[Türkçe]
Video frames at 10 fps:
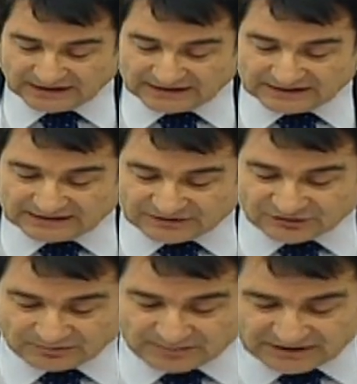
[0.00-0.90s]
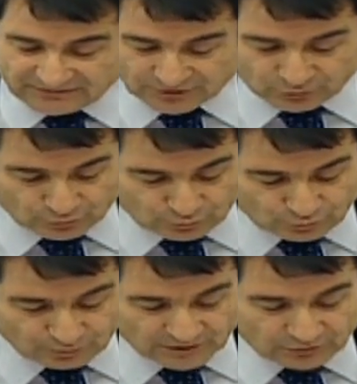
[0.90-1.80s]
yaklaşık
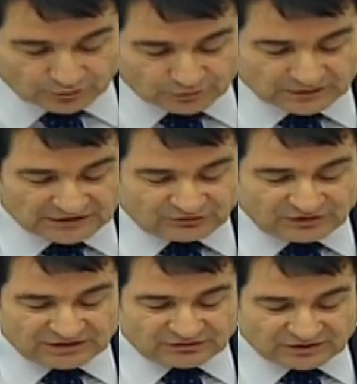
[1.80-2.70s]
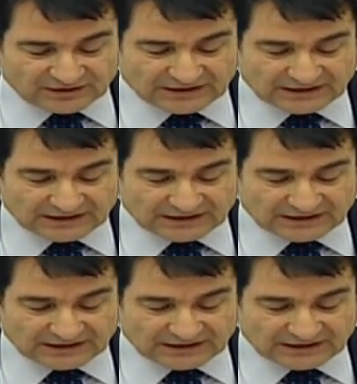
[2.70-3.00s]
1,3 milyon işçi için